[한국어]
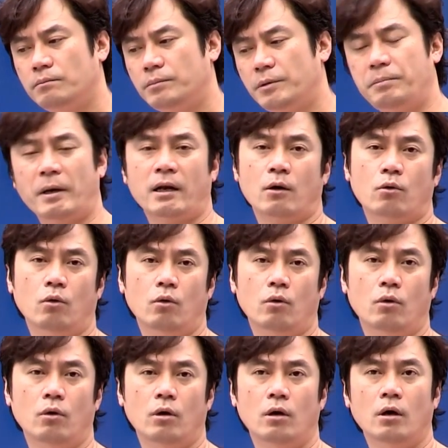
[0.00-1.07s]
비판하고
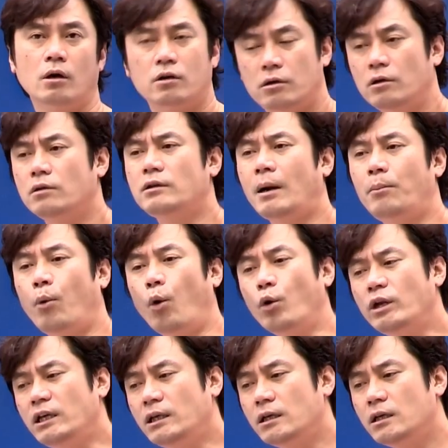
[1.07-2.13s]
그러다
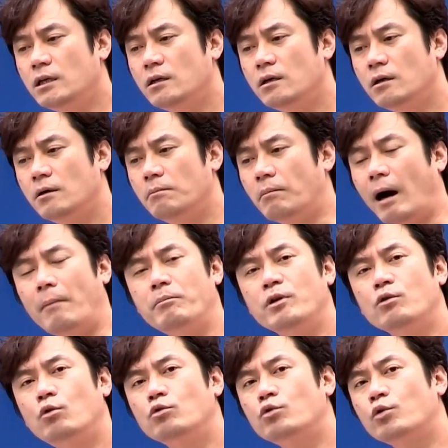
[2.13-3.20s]
보니
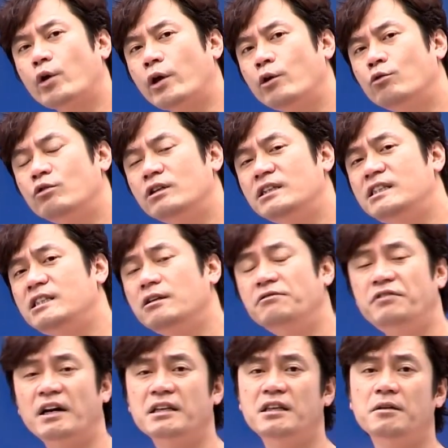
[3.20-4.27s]
만민공동회 회원들이
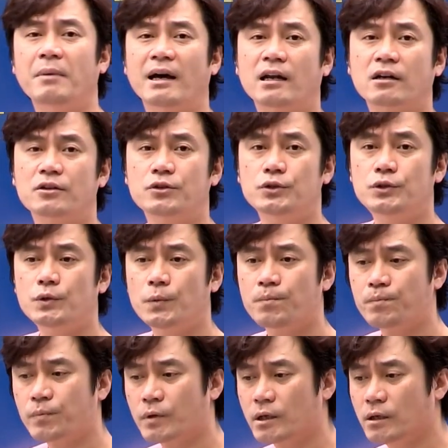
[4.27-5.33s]
시점상인들이 많았거든요.
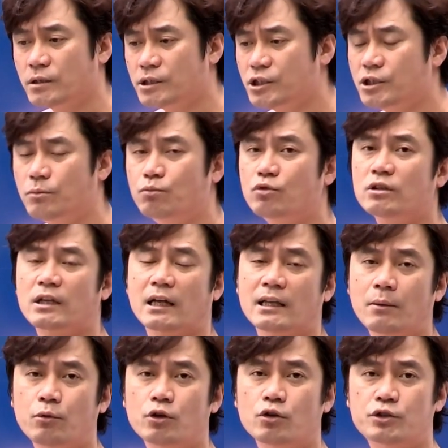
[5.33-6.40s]
시점 문을
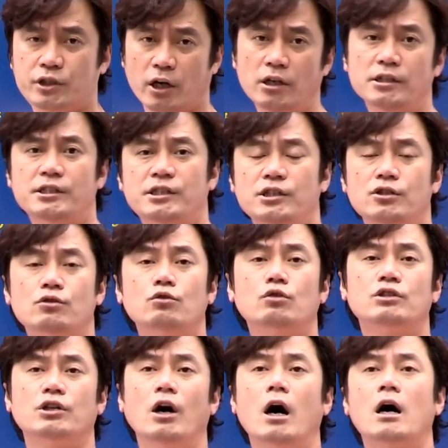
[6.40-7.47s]
닫아버리고 철시 등으로
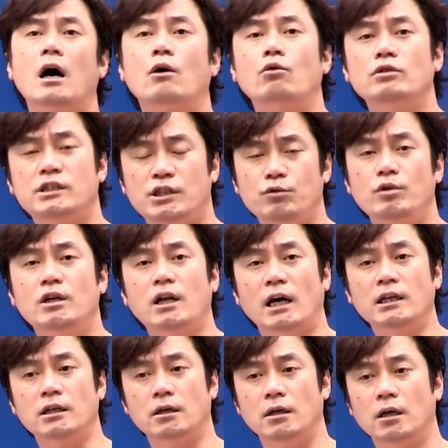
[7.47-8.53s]
저항하고 시위를
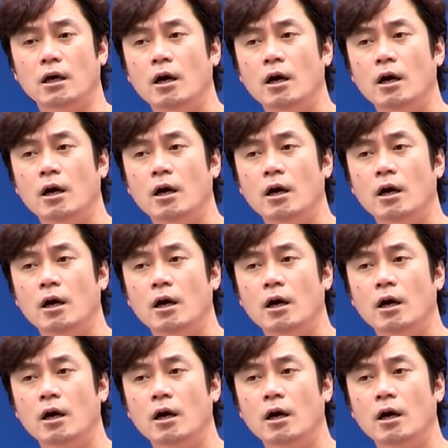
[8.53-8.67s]
하니